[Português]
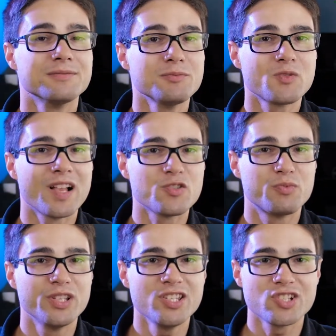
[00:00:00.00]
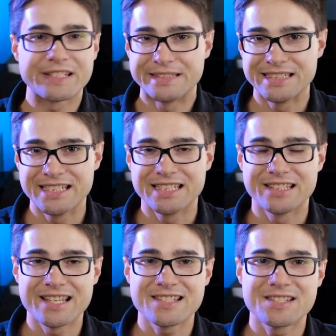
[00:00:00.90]
vamos falar de política?
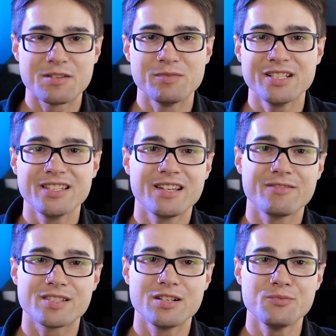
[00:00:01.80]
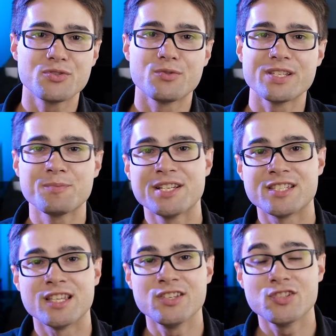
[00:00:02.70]
Nesta semana entrevistamos o
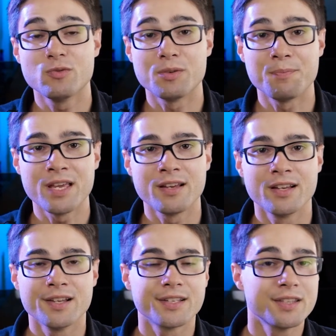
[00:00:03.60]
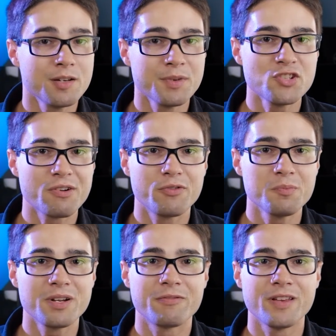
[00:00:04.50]
ex-presidente do IP, que também já foi
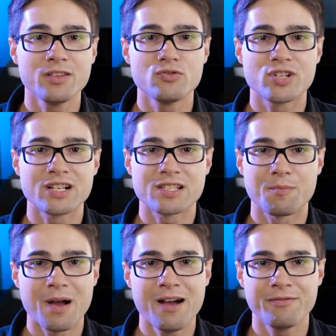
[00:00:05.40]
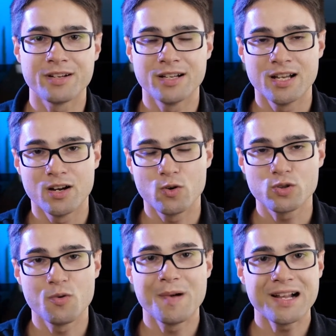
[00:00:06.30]
prefeito de Caçapava,
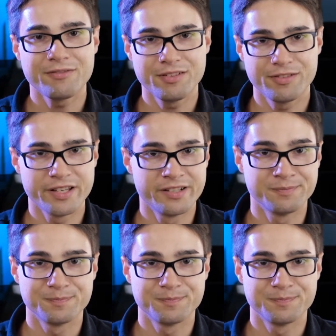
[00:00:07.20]
Otomar Vivian.